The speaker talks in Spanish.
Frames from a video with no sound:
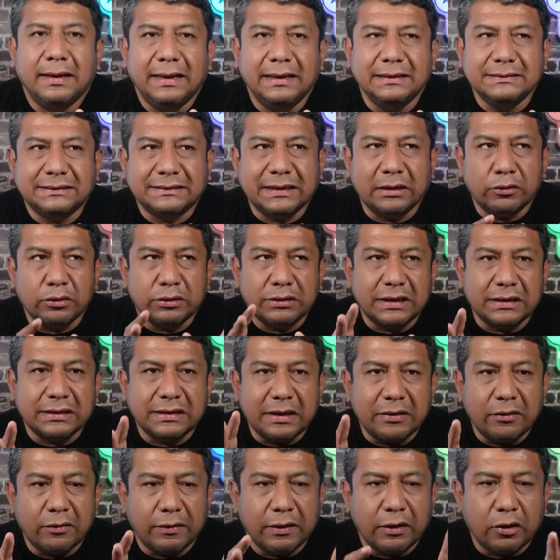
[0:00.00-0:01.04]
He estado
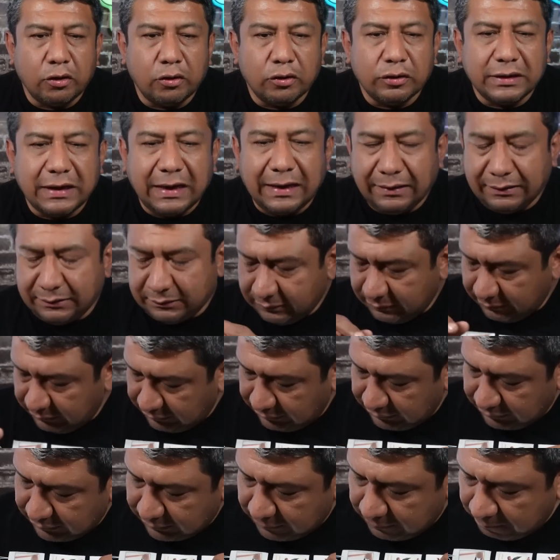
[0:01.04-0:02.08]
tratando de encontrar
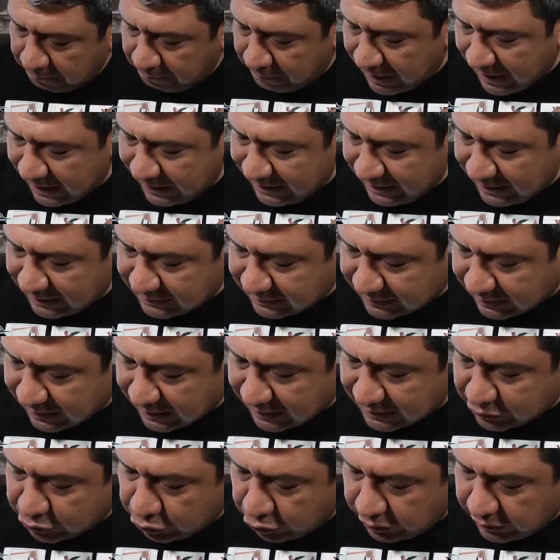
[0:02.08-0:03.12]
varias
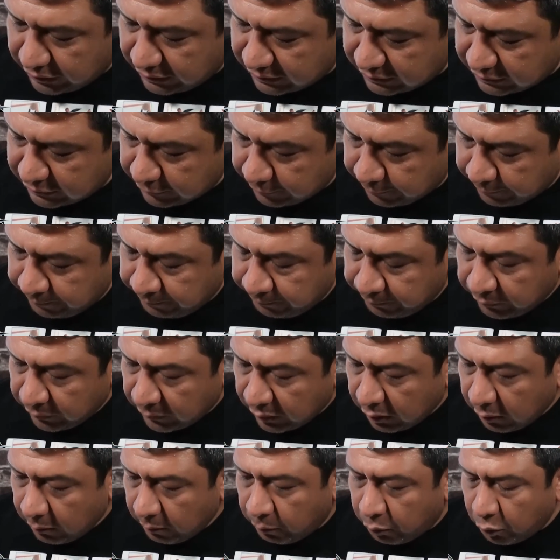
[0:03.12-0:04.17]
razones
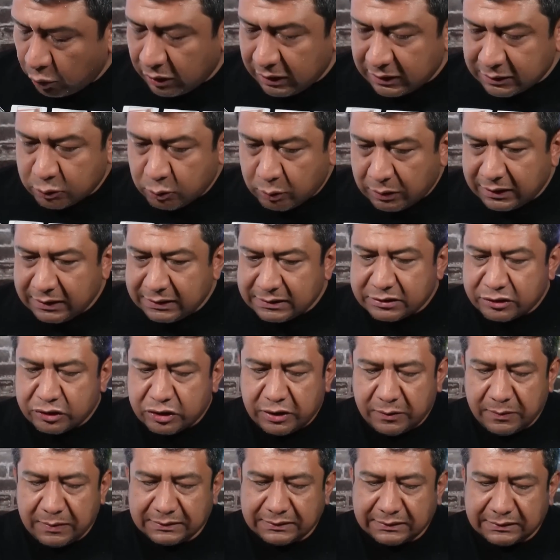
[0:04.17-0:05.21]
por las cuales
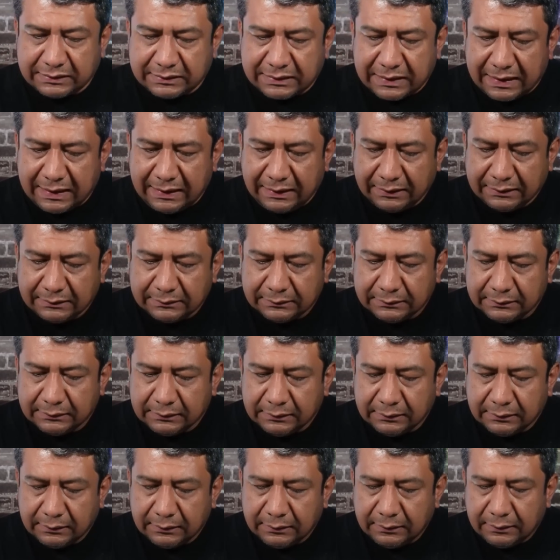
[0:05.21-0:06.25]
Chivas está
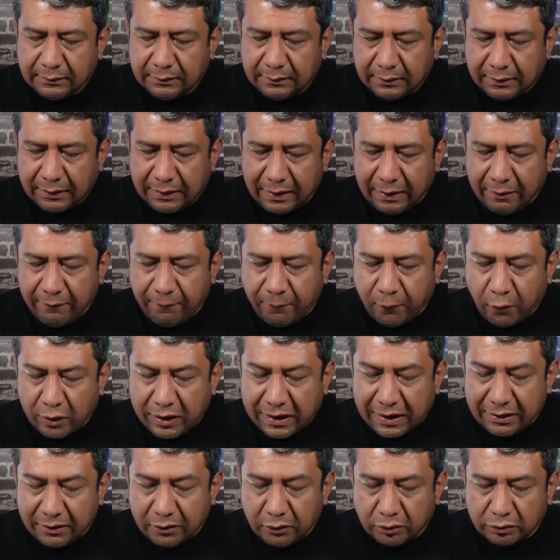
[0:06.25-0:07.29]

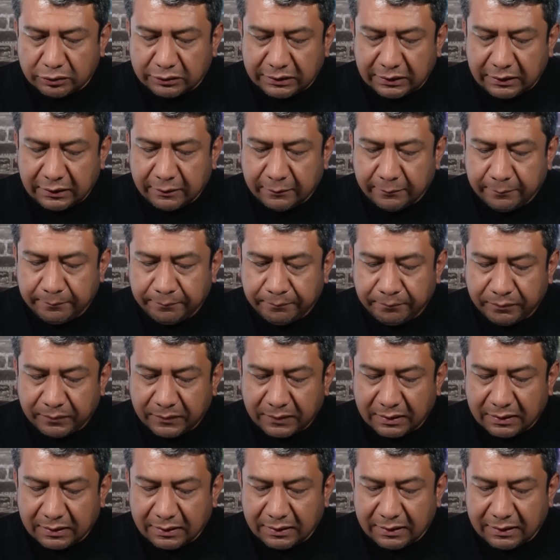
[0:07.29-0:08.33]
enfocándose
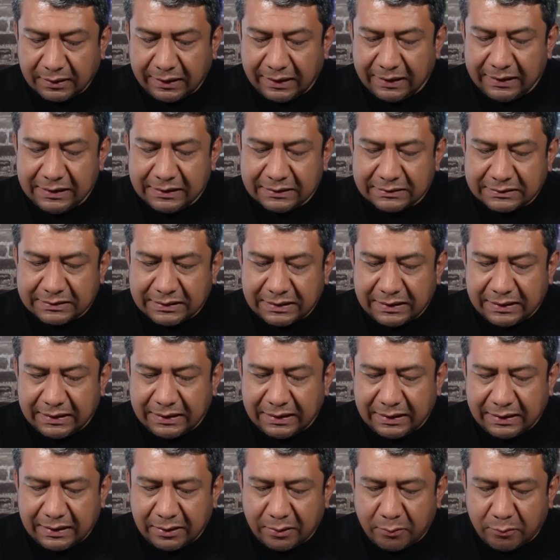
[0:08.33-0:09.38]
en
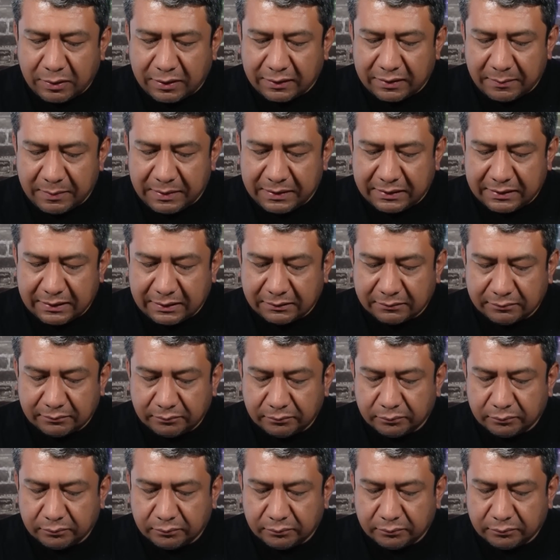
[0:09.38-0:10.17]
este guardameta.